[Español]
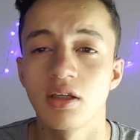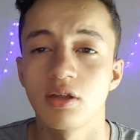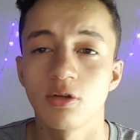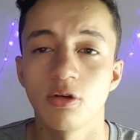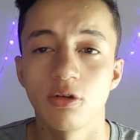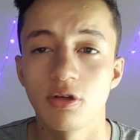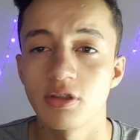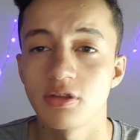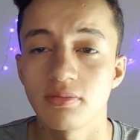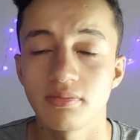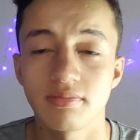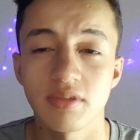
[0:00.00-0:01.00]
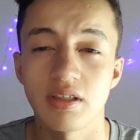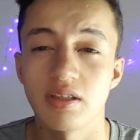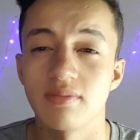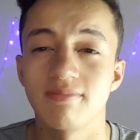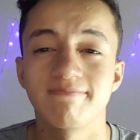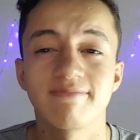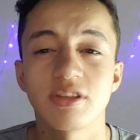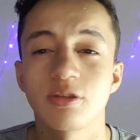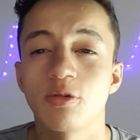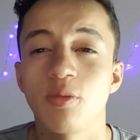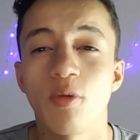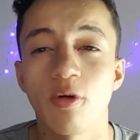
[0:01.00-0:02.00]
todo eso y
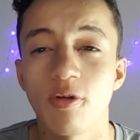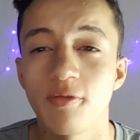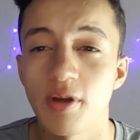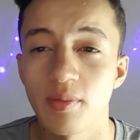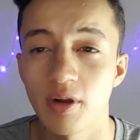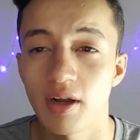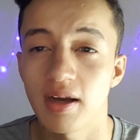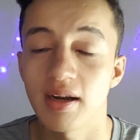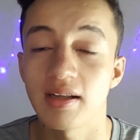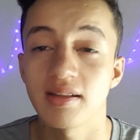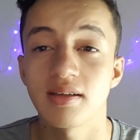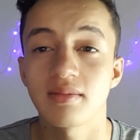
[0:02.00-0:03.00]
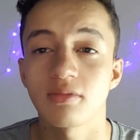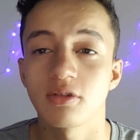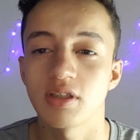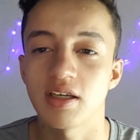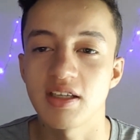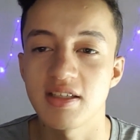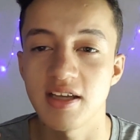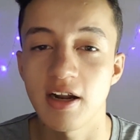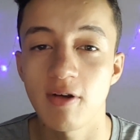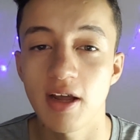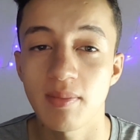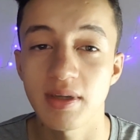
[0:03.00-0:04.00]
estoy un poco enfermo de la garganta o sea quisiera
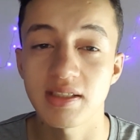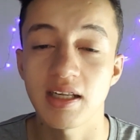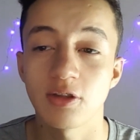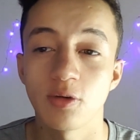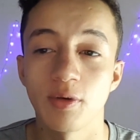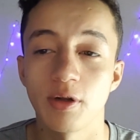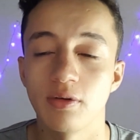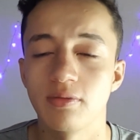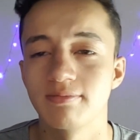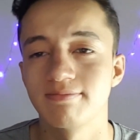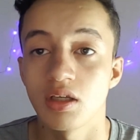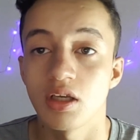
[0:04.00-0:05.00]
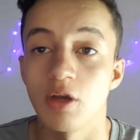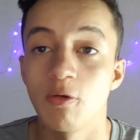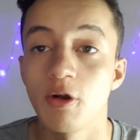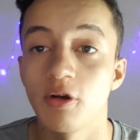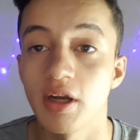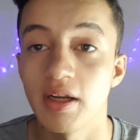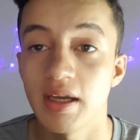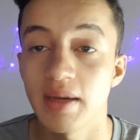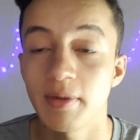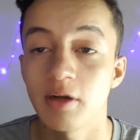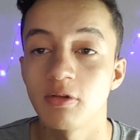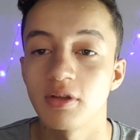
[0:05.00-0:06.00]
hablar más alto pero y bueno quería
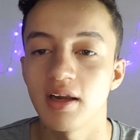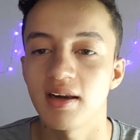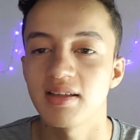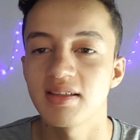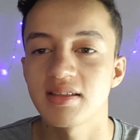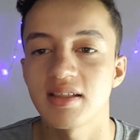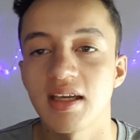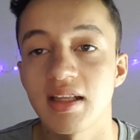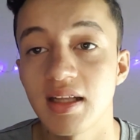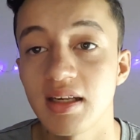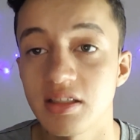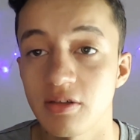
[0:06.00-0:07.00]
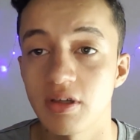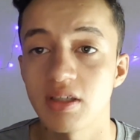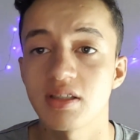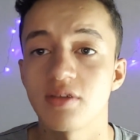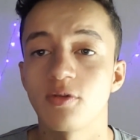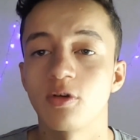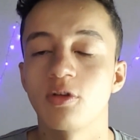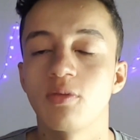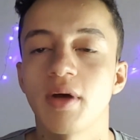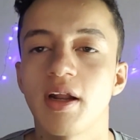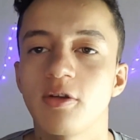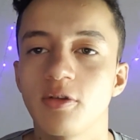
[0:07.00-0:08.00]
preguntarles qué tal se ve este fondo
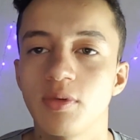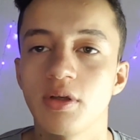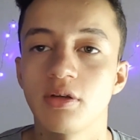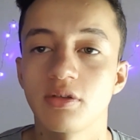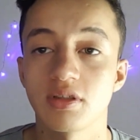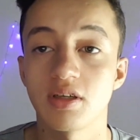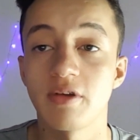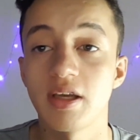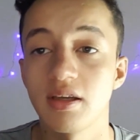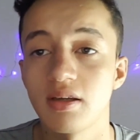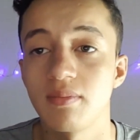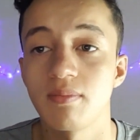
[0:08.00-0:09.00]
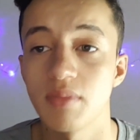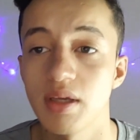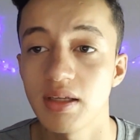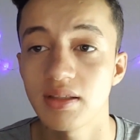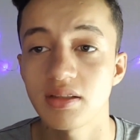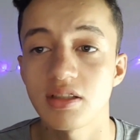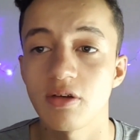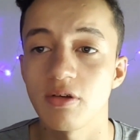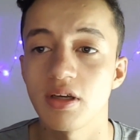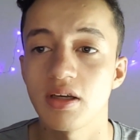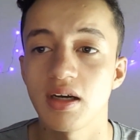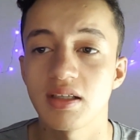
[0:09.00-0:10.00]
para los videos se ve bien, se
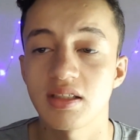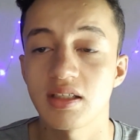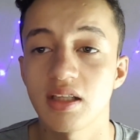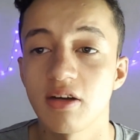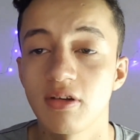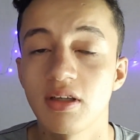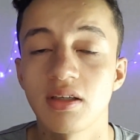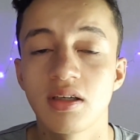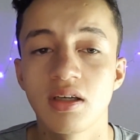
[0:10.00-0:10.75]
ve aceptable.